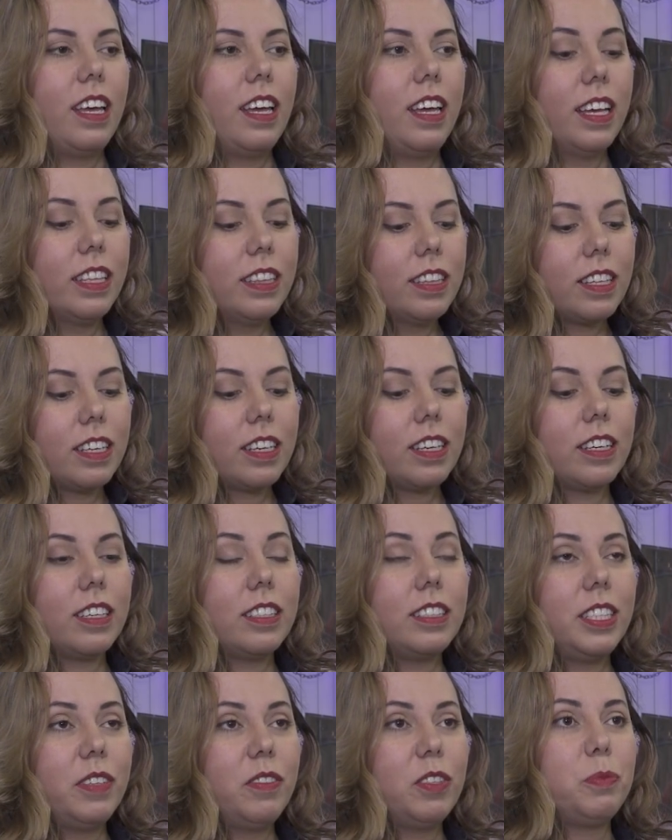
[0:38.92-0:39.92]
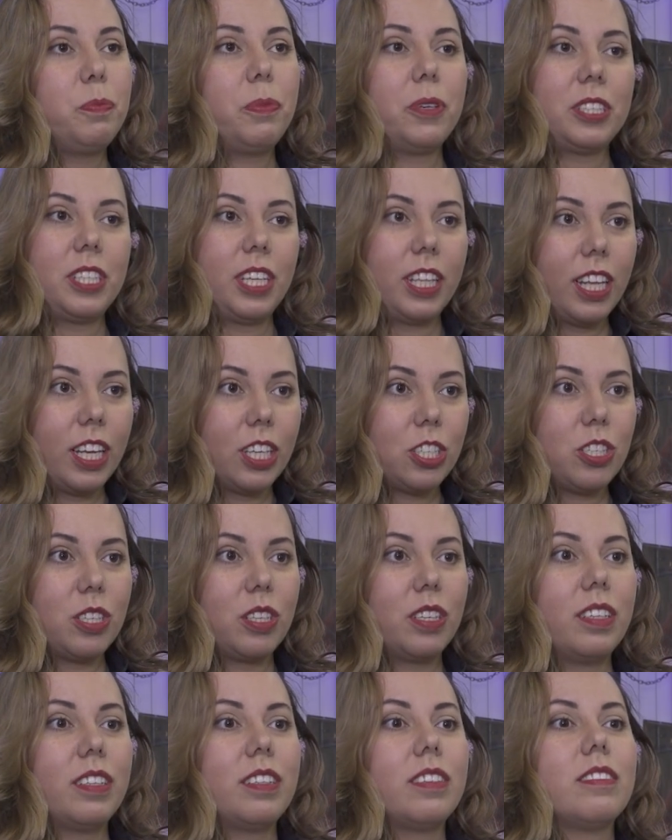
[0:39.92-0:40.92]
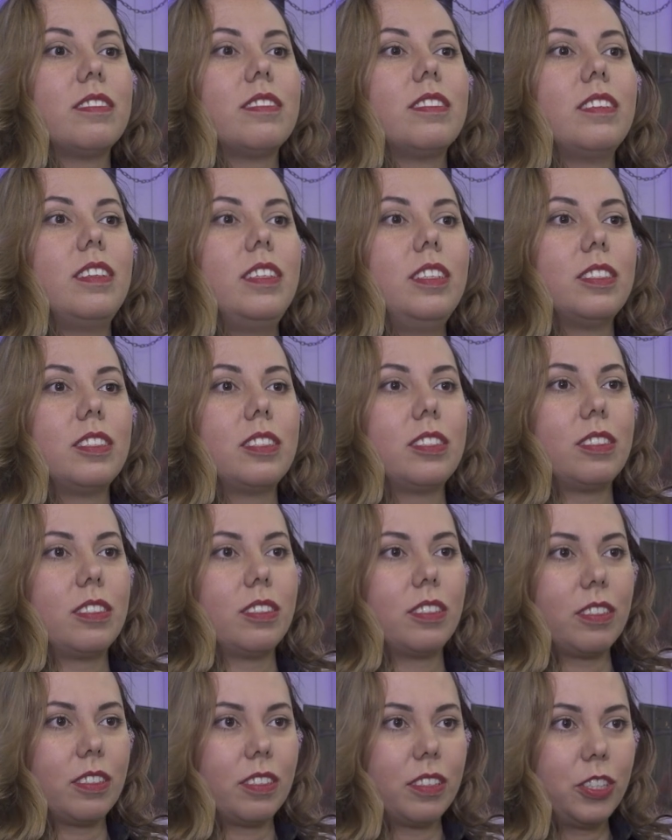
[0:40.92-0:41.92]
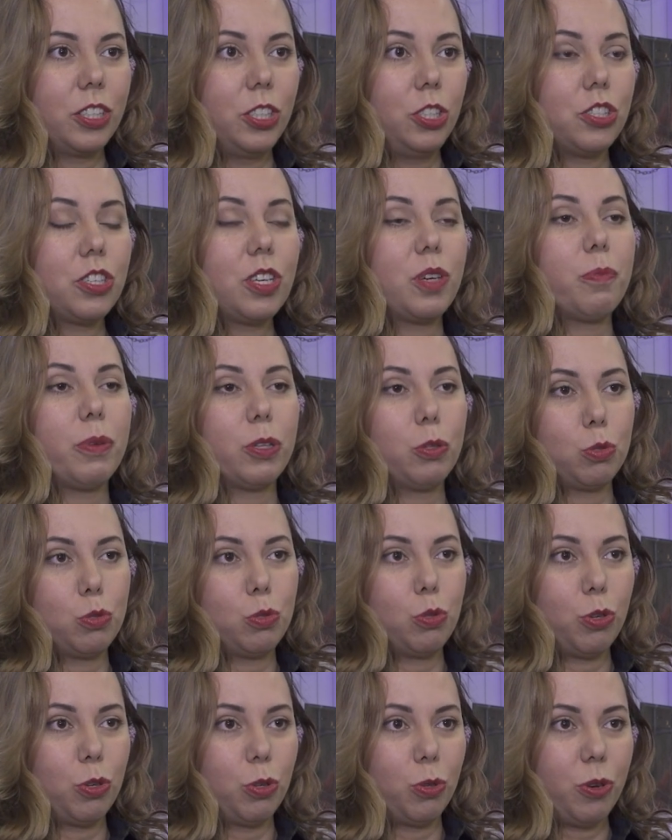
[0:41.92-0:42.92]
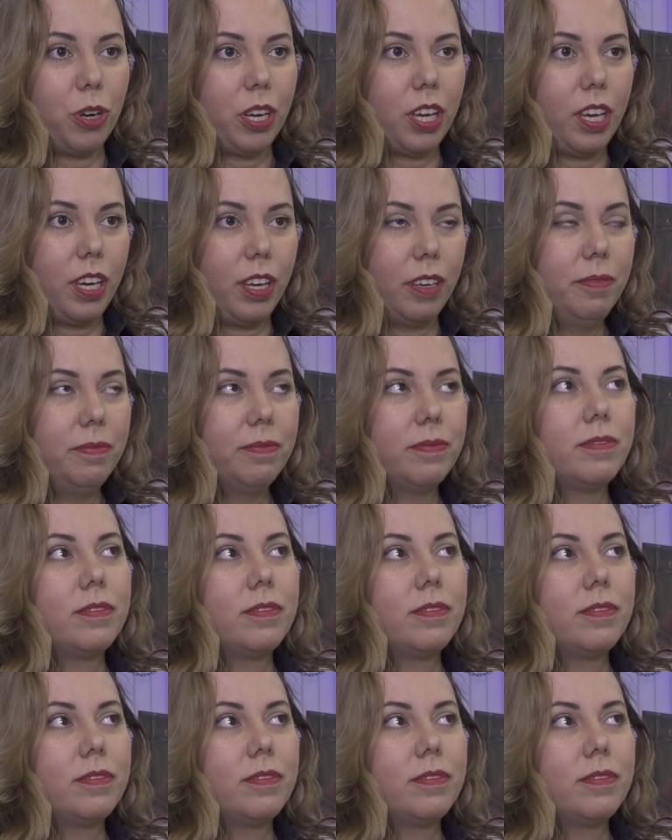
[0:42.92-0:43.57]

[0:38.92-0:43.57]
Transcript: Это девять персонажей из э, книжки «По ту сторону реки».